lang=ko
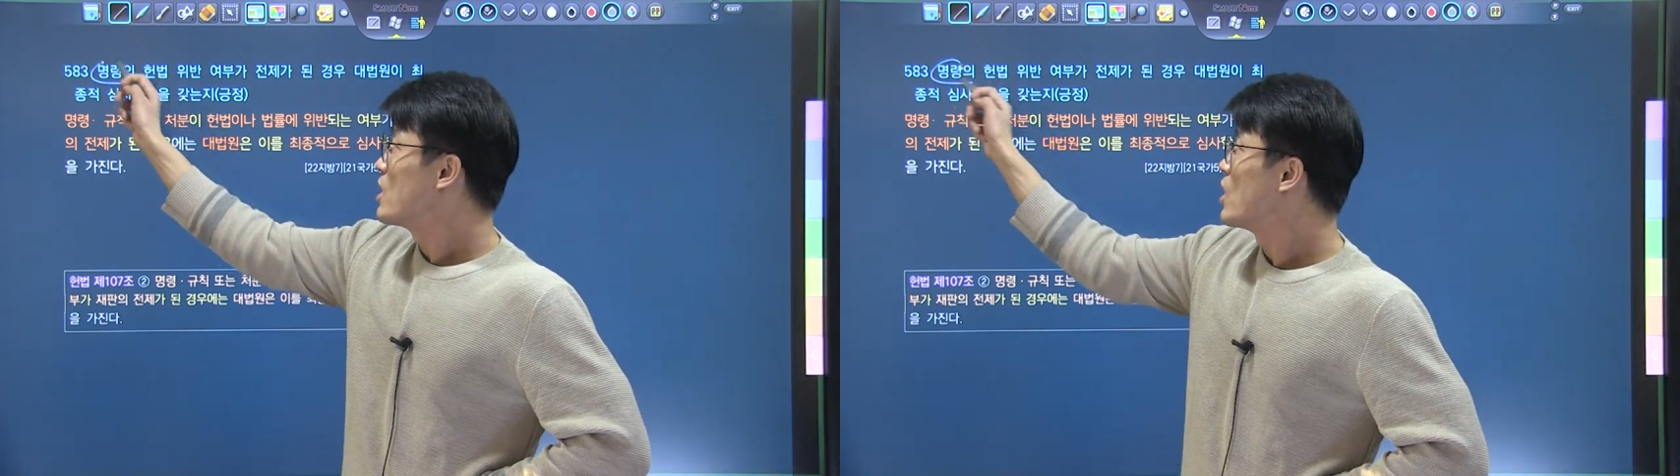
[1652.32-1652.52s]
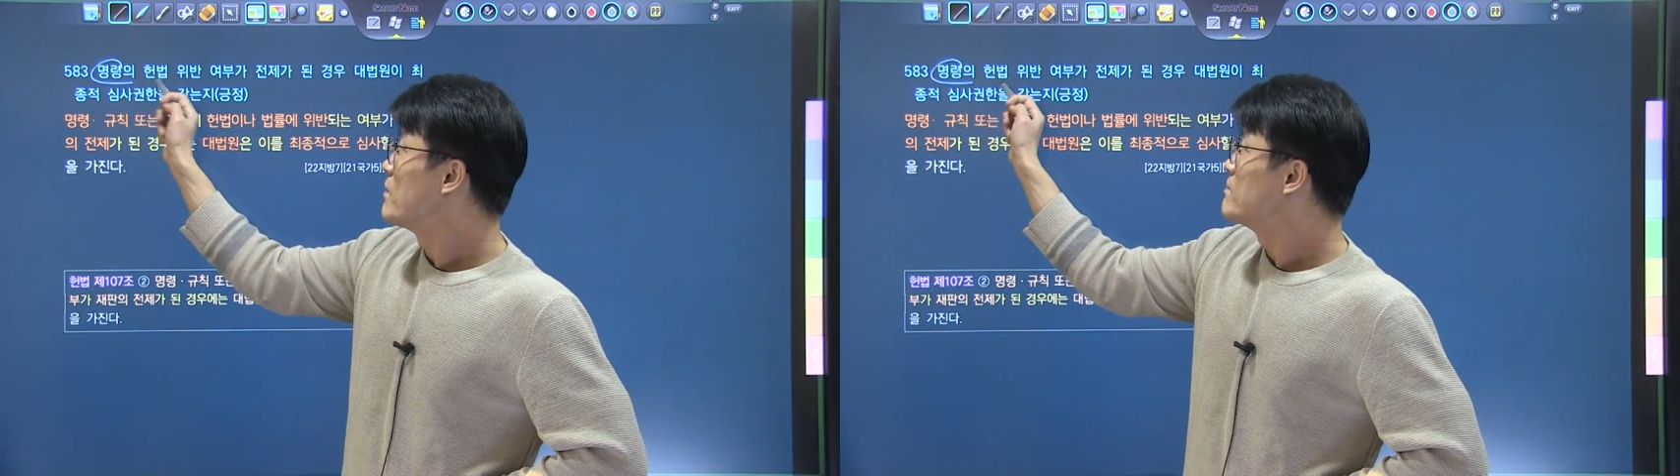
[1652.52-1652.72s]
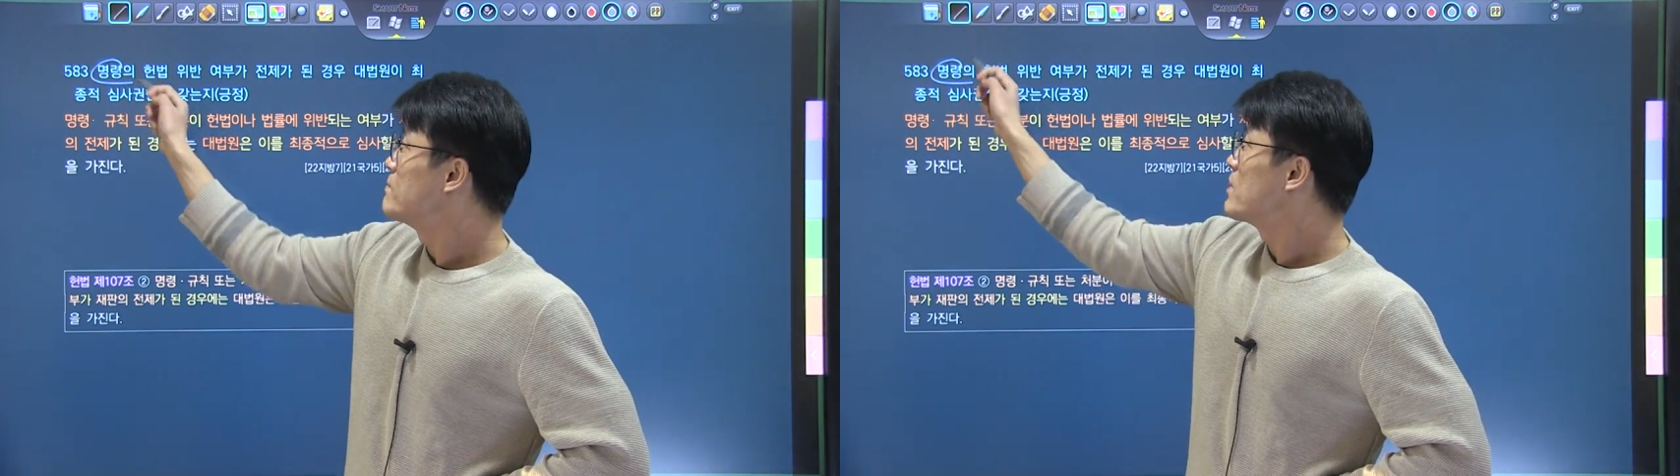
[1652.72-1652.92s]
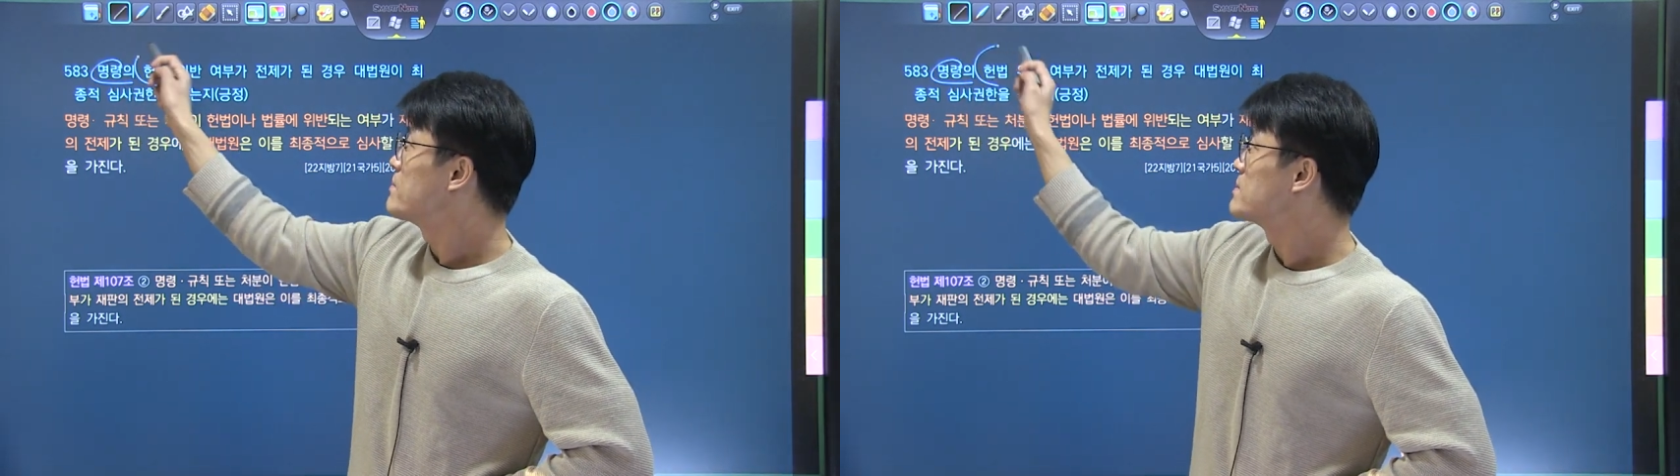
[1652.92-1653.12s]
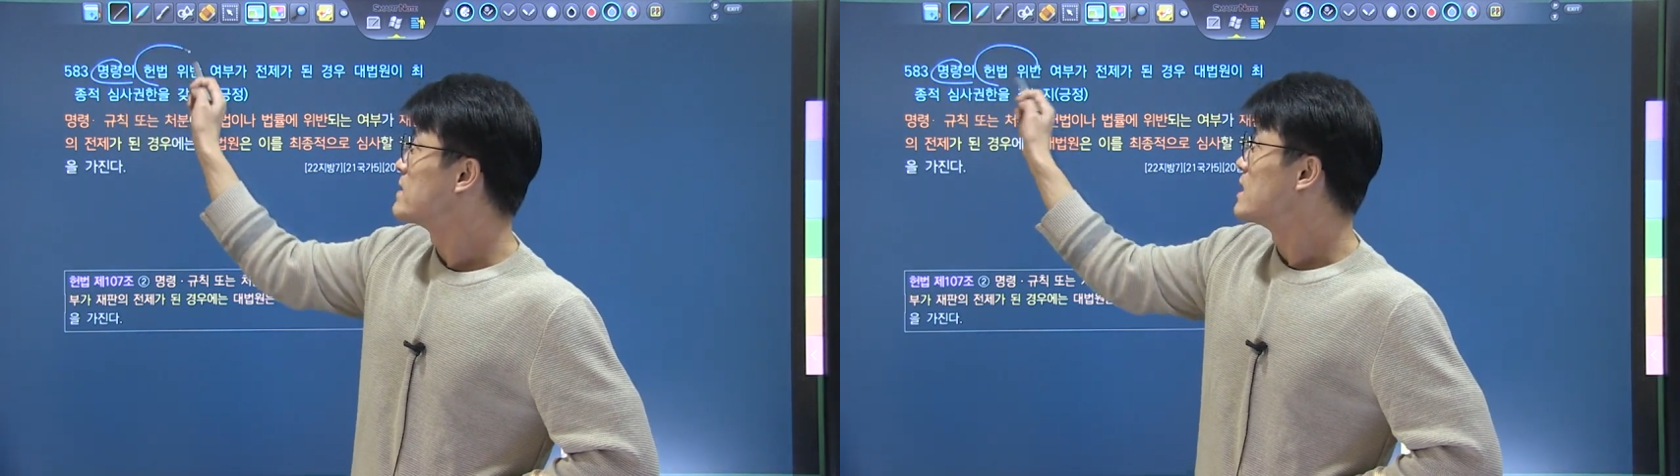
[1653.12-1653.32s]

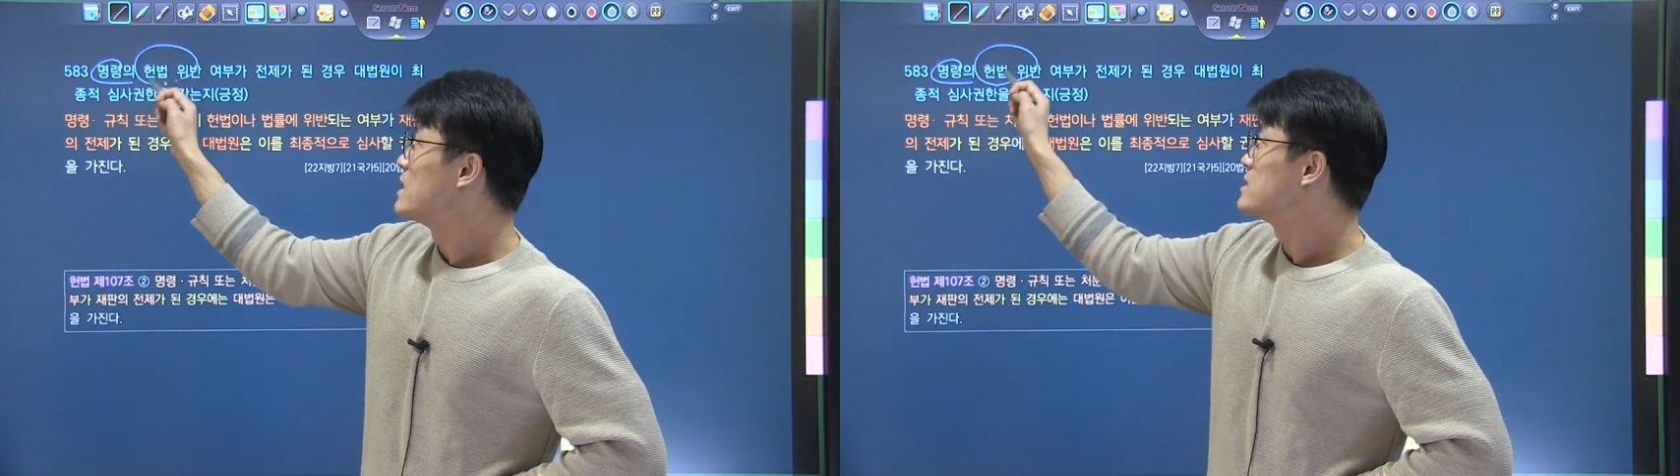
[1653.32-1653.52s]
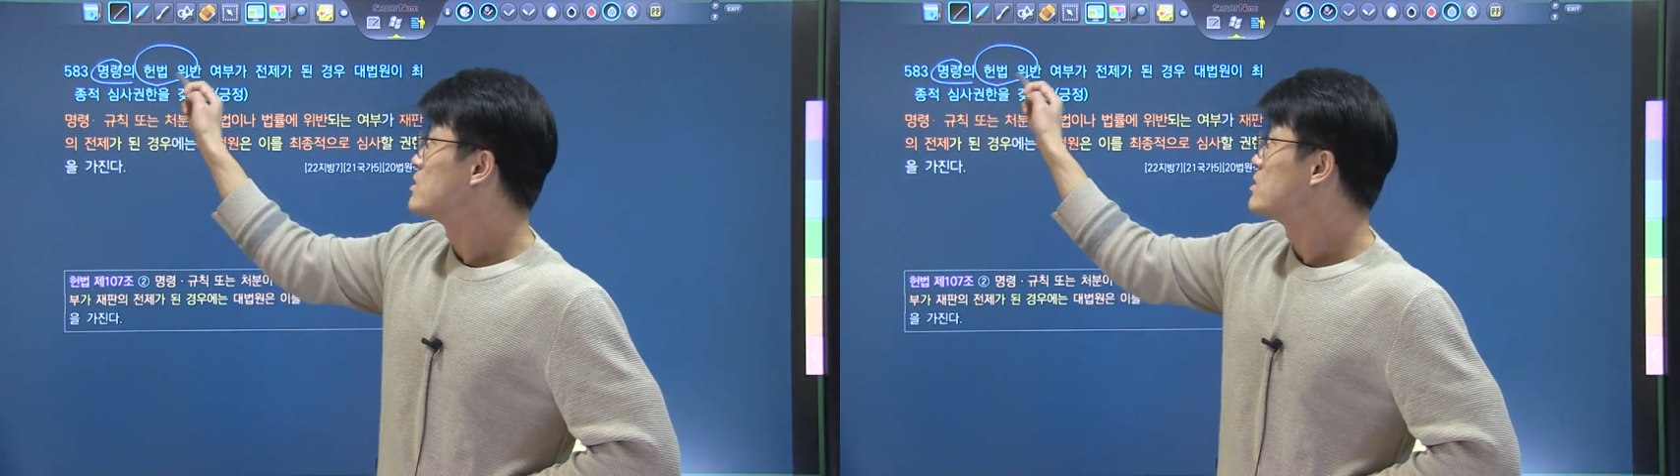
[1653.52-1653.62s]
헌법 위반